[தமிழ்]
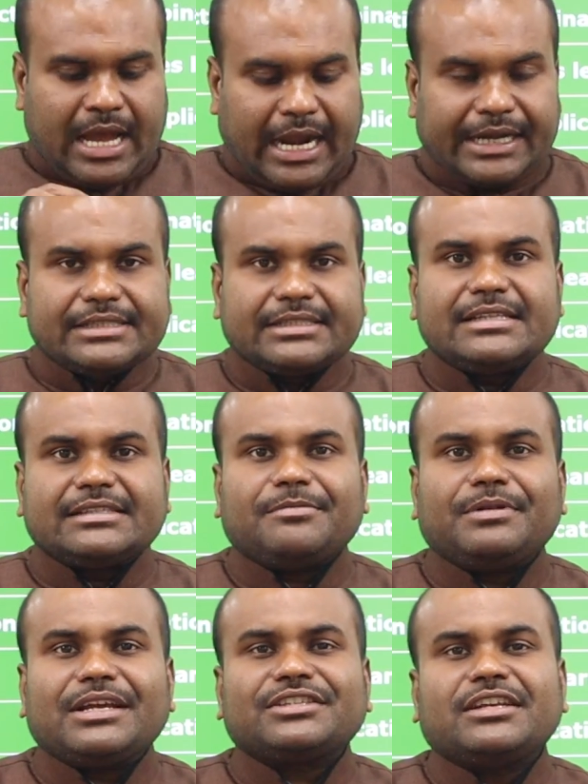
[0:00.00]
அடிஷன்
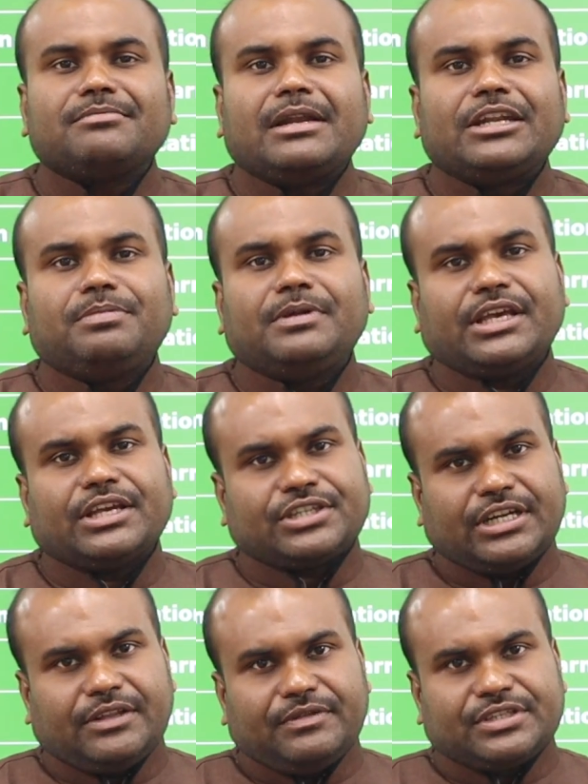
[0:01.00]
சப்ராக்ஷன்
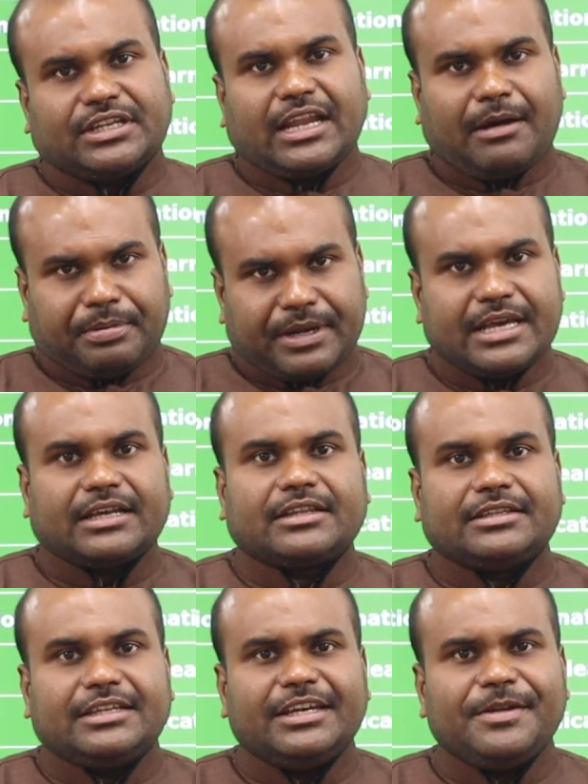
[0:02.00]
மல்டிப்ளிகேஷன் டிவிஷன்
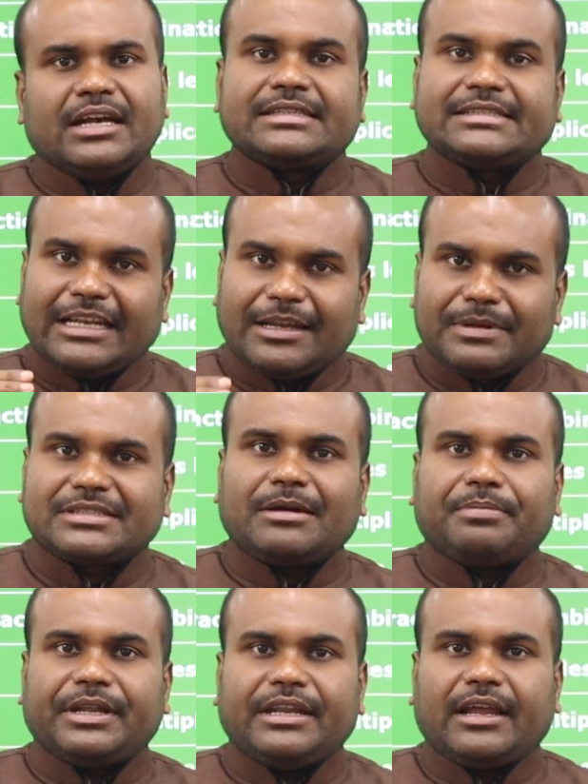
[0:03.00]
அப்படிங்கிறது சிலபஸ்
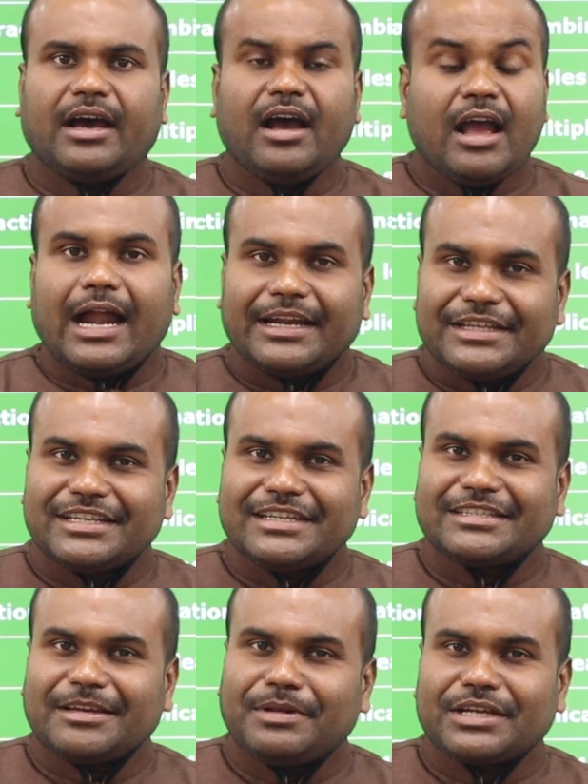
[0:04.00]
அப்படின்னா அடிஷன்
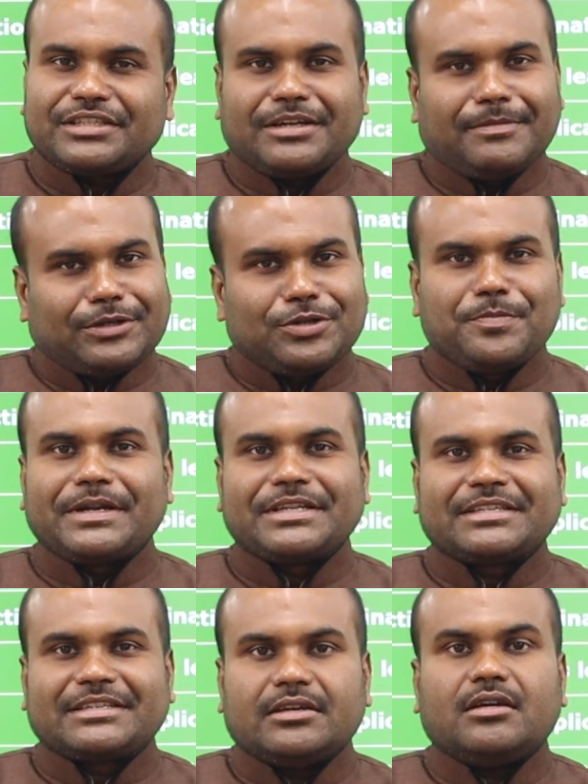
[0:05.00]
சப்ராக்ஷன் மட்டும்
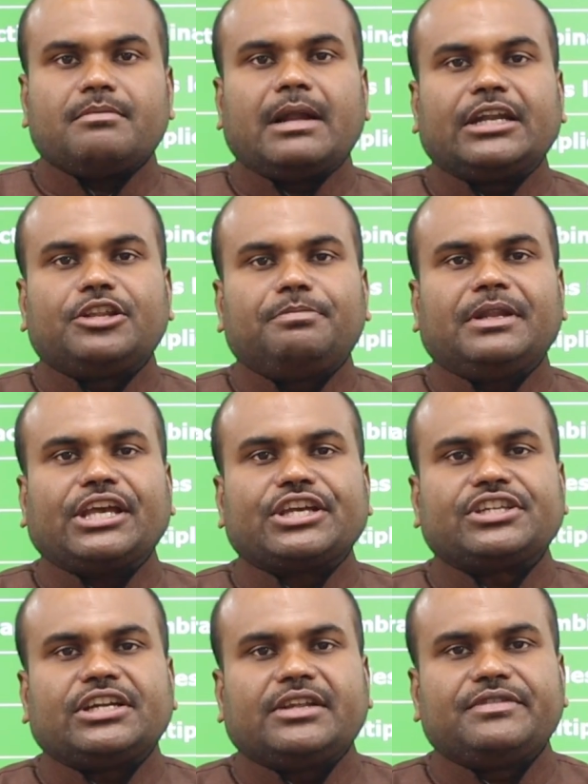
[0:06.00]
படிச்சுட்டு
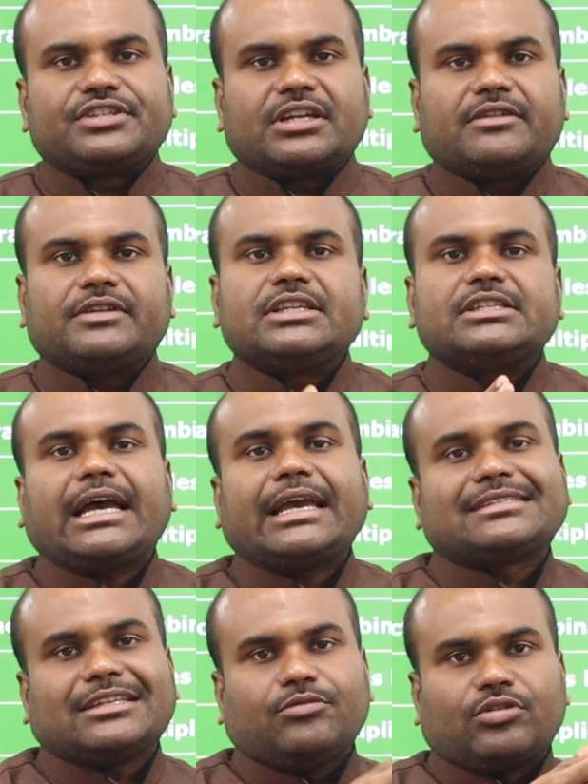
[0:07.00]
மல்டிப்ளிகேஷன் டிவிஷனை வந்து
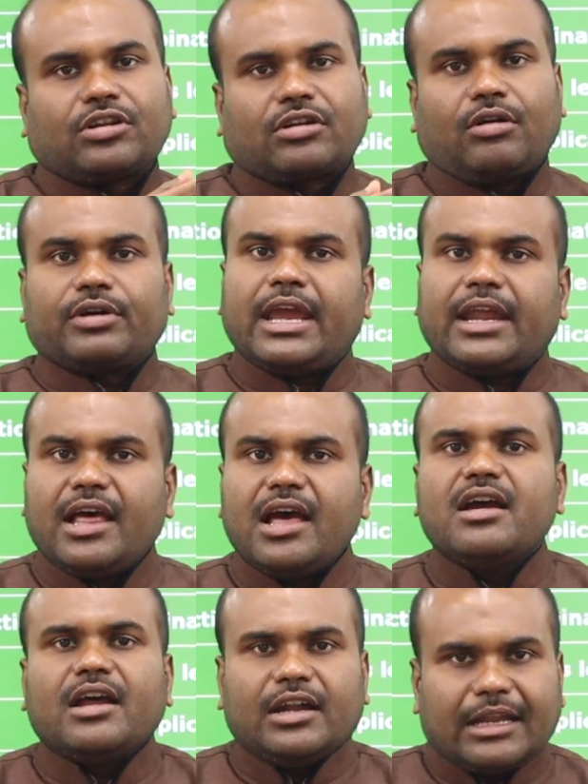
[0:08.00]
சாய்ஸில் விட்டுறோம் ஏன்னா
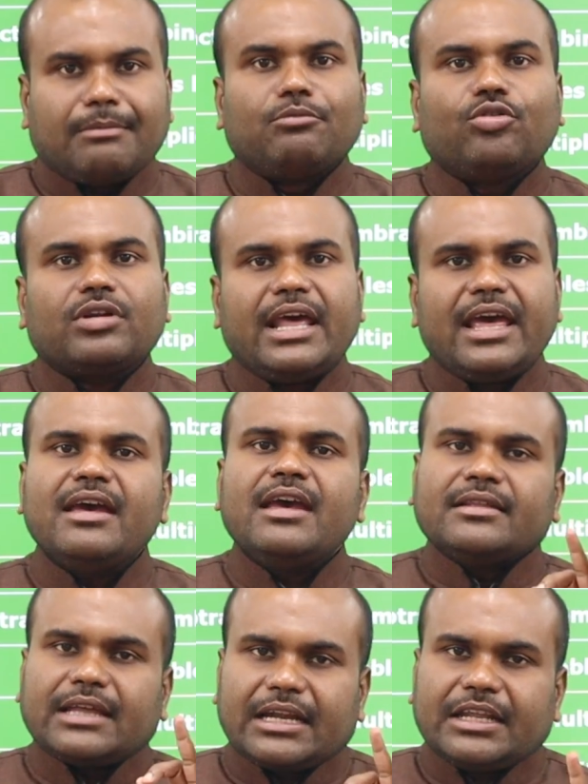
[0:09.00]
நம்ம ஊரில்
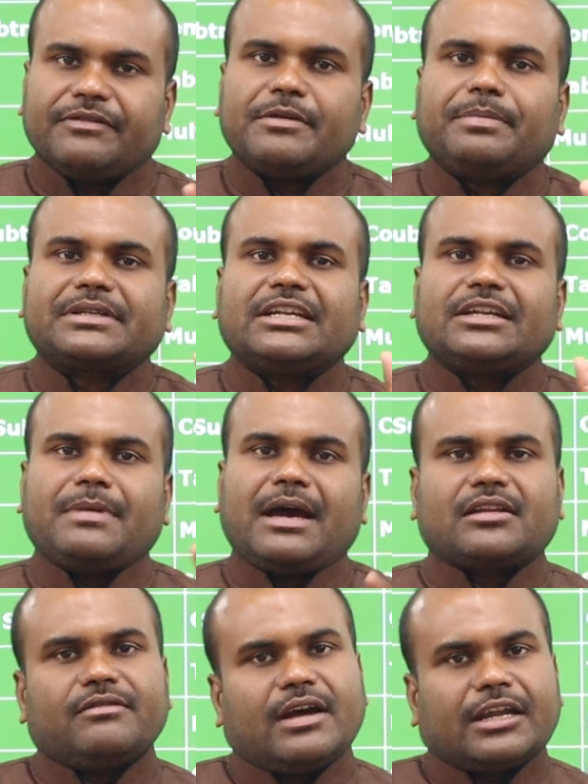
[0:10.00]
தேர்ட்டி ஃபைவ் பர்சன்ட்
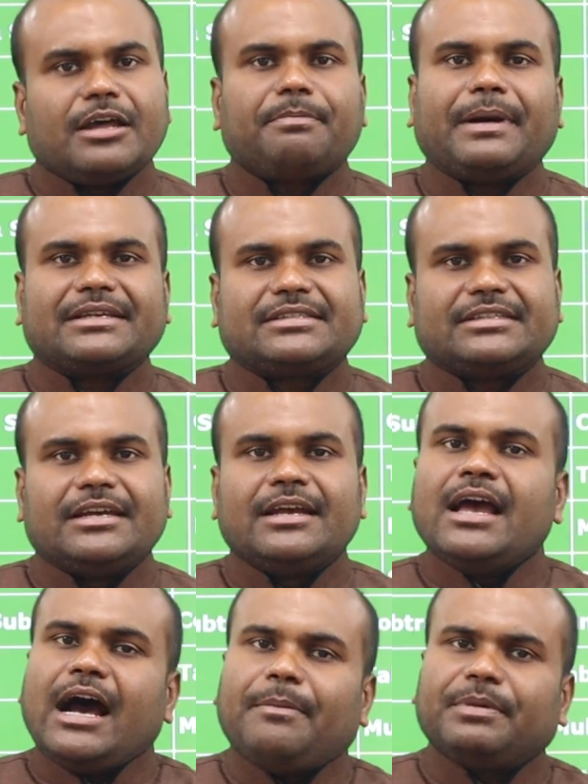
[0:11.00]
மார்க் வாங்கினா பாஸு
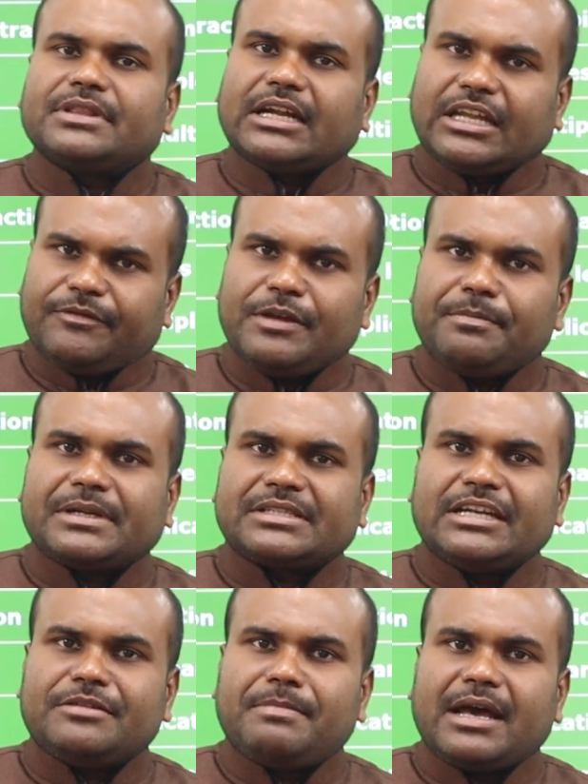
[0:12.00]
அப்போ தேர்ட்டி ஃபைவ்
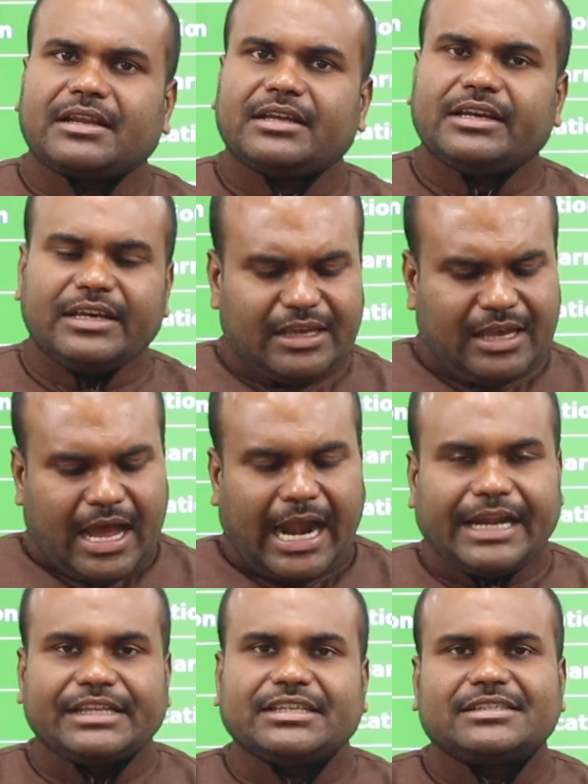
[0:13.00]
பர்சன்ட் மார்க்குக்கு
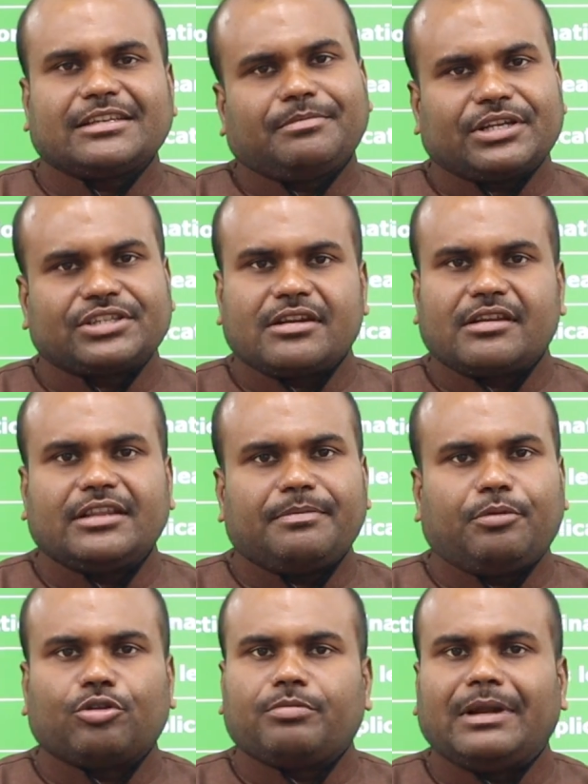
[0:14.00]
அடிஷன் சப்ராக்ஷன் இருந்தால்
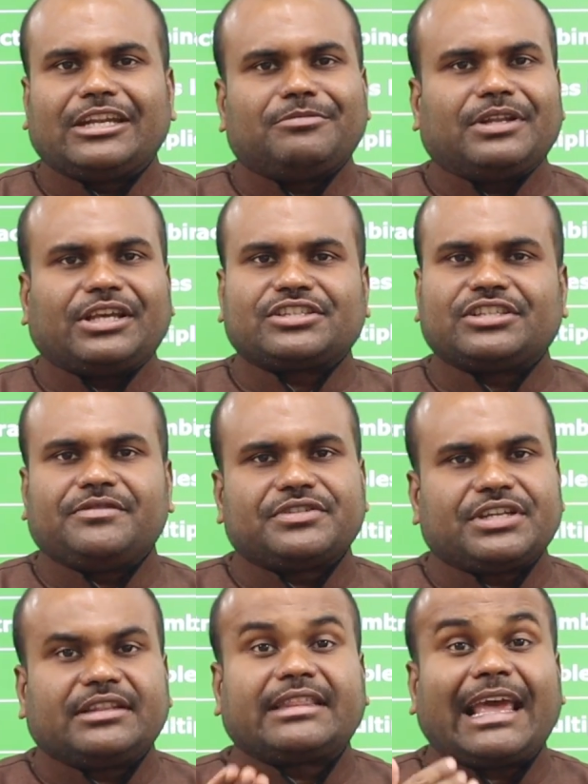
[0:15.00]
போதும் மல்டிப்ளிகேஷன்
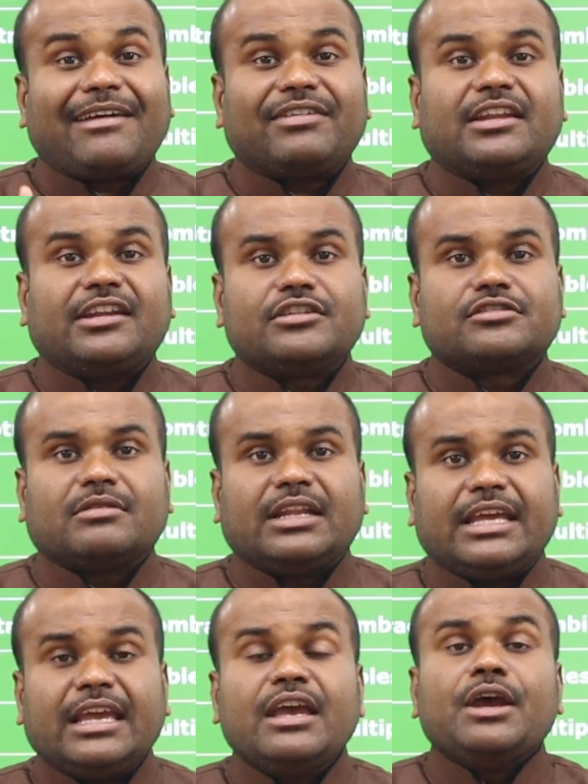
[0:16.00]
டிவிஷன் தேவையில்லைன்னு சொல்லி